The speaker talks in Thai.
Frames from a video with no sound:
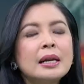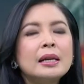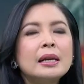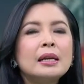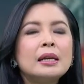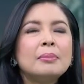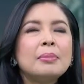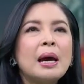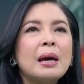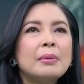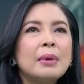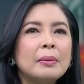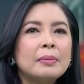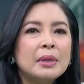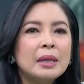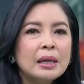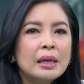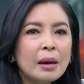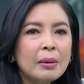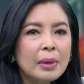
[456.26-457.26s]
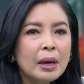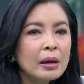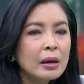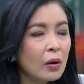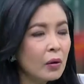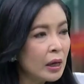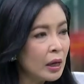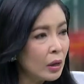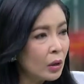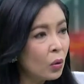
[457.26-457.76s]
จารย์อธิบายแบบนี้ทำให้
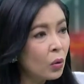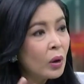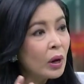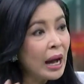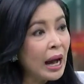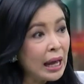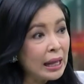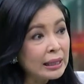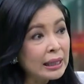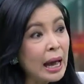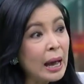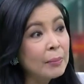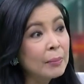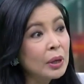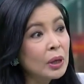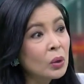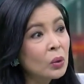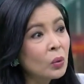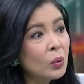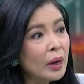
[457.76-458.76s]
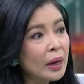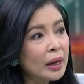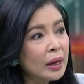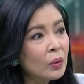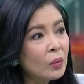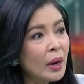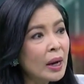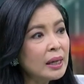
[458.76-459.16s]
เราเห็นโอกาสตามไปด้วย